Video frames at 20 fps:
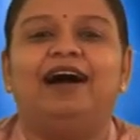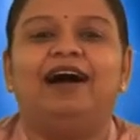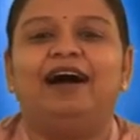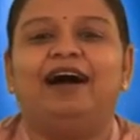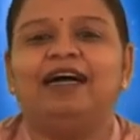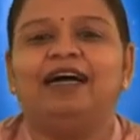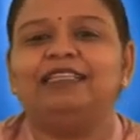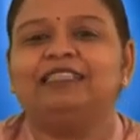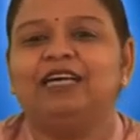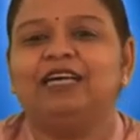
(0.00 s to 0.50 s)

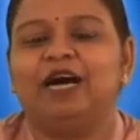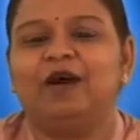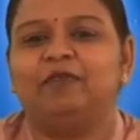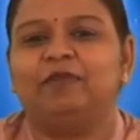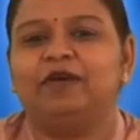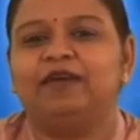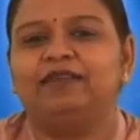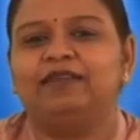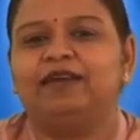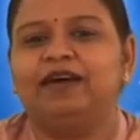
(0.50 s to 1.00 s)
आज
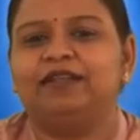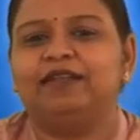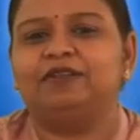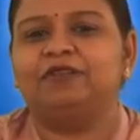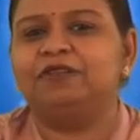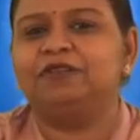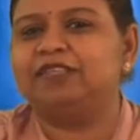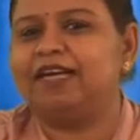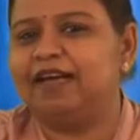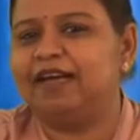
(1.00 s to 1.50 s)
आपके साथ
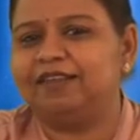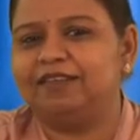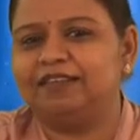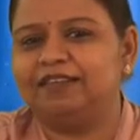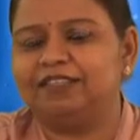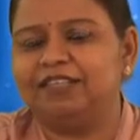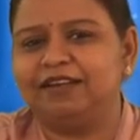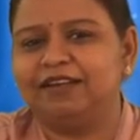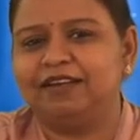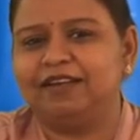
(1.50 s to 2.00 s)
कुछ ऐसा
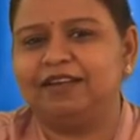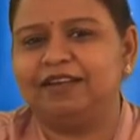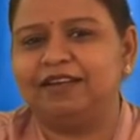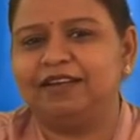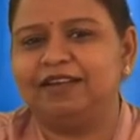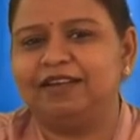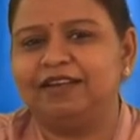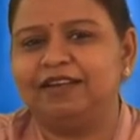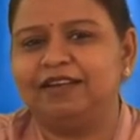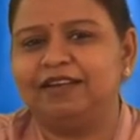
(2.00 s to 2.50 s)
शेयर
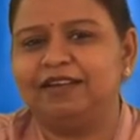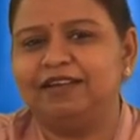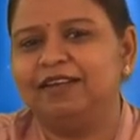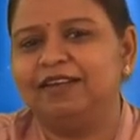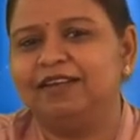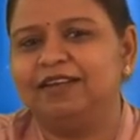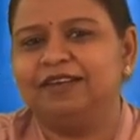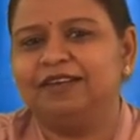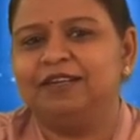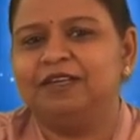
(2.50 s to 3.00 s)
करेंगे
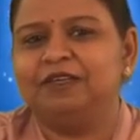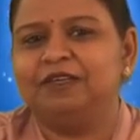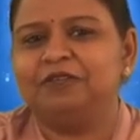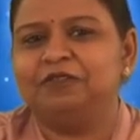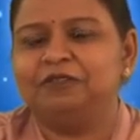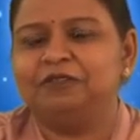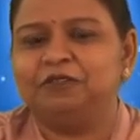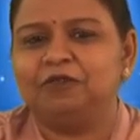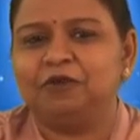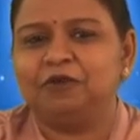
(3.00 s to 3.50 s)

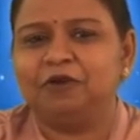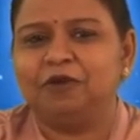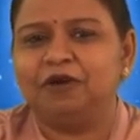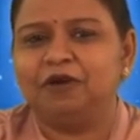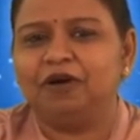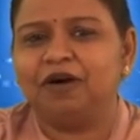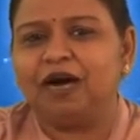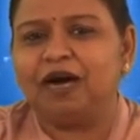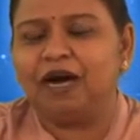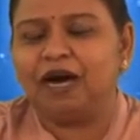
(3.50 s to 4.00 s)
जो
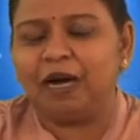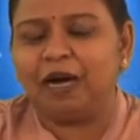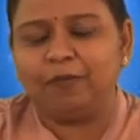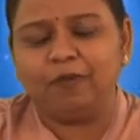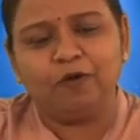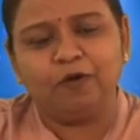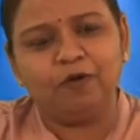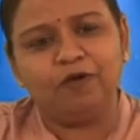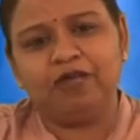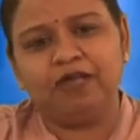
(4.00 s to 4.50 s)
आप
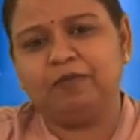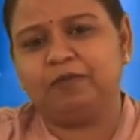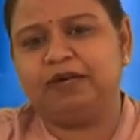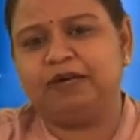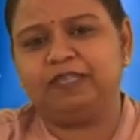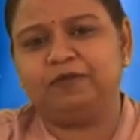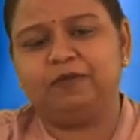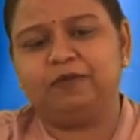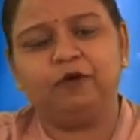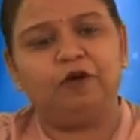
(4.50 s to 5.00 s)
लोगों के
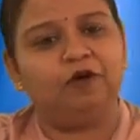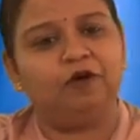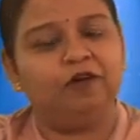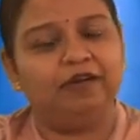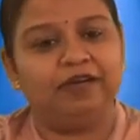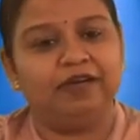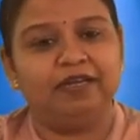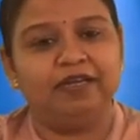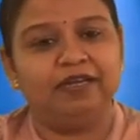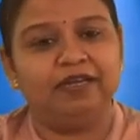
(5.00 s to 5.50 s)
पास भी
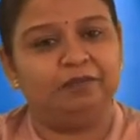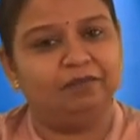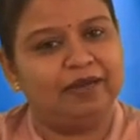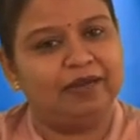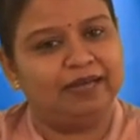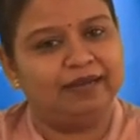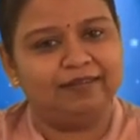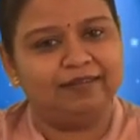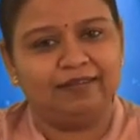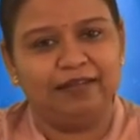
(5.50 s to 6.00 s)
ऑलरेडी
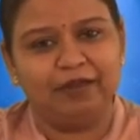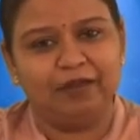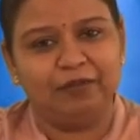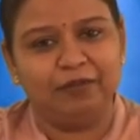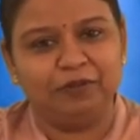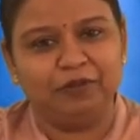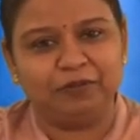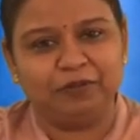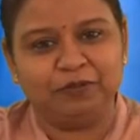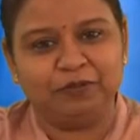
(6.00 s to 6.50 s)
पहले से ही
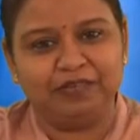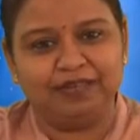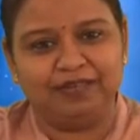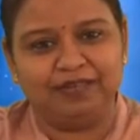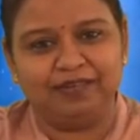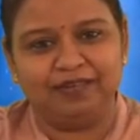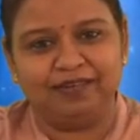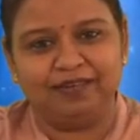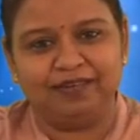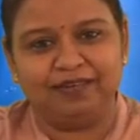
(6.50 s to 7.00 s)
मौजूद है
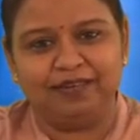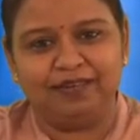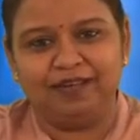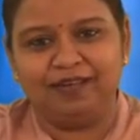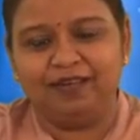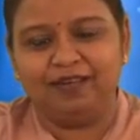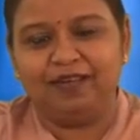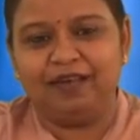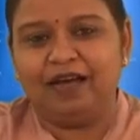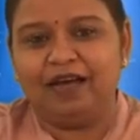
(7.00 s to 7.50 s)

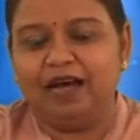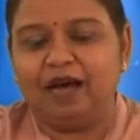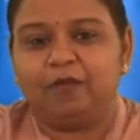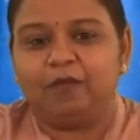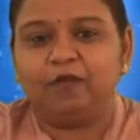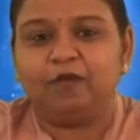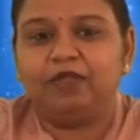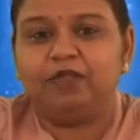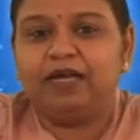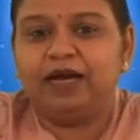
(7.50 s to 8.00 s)

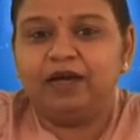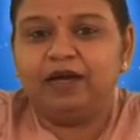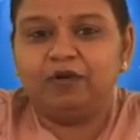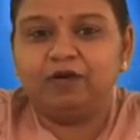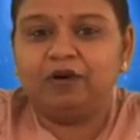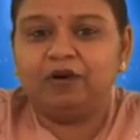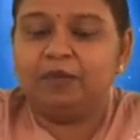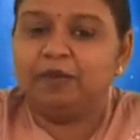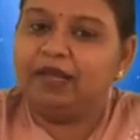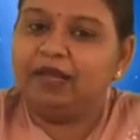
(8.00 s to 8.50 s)
आपको ध्यान
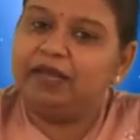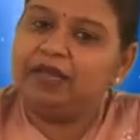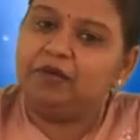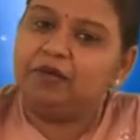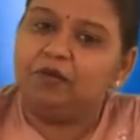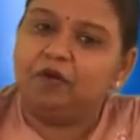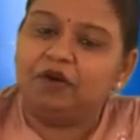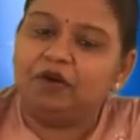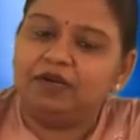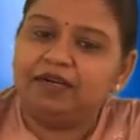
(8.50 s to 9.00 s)
होगा मैंने एक
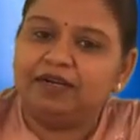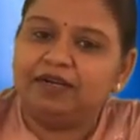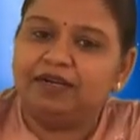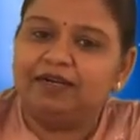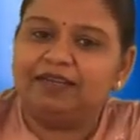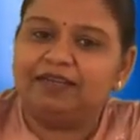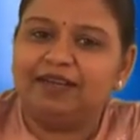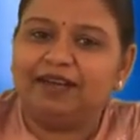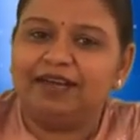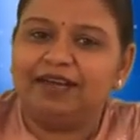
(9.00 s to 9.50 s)
बॉटल कट
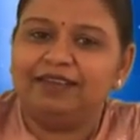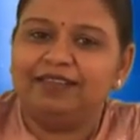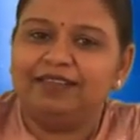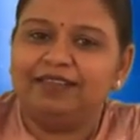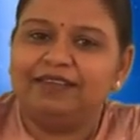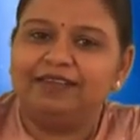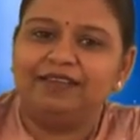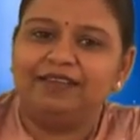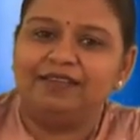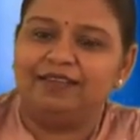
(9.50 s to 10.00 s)
कराई
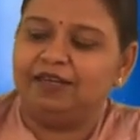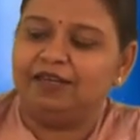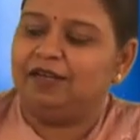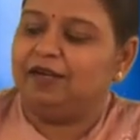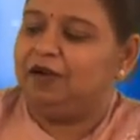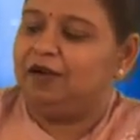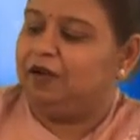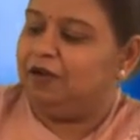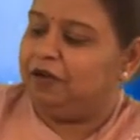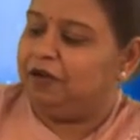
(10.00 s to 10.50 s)
थी
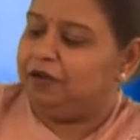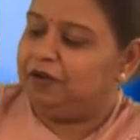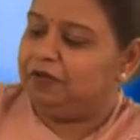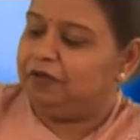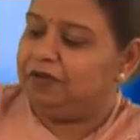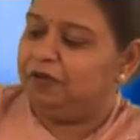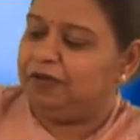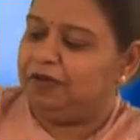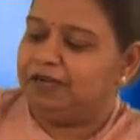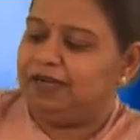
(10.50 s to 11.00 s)
और उस
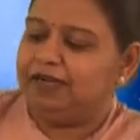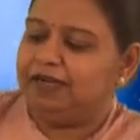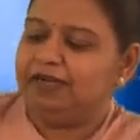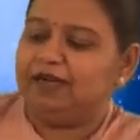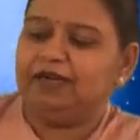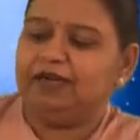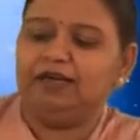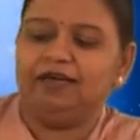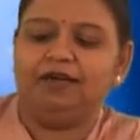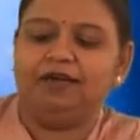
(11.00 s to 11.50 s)
बॉटल का
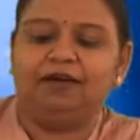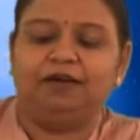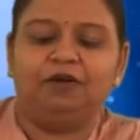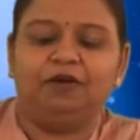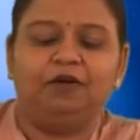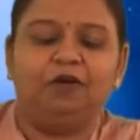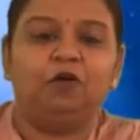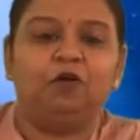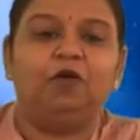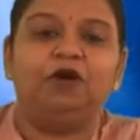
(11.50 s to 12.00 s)

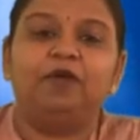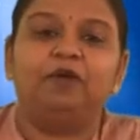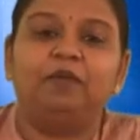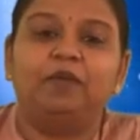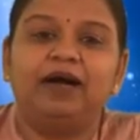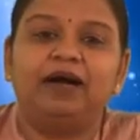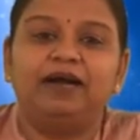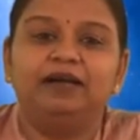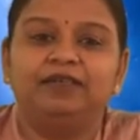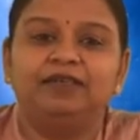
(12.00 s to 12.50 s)
लोअर
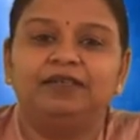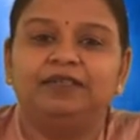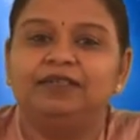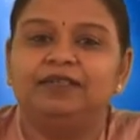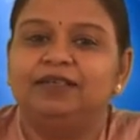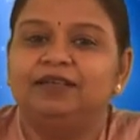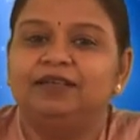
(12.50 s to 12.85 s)
पार्ट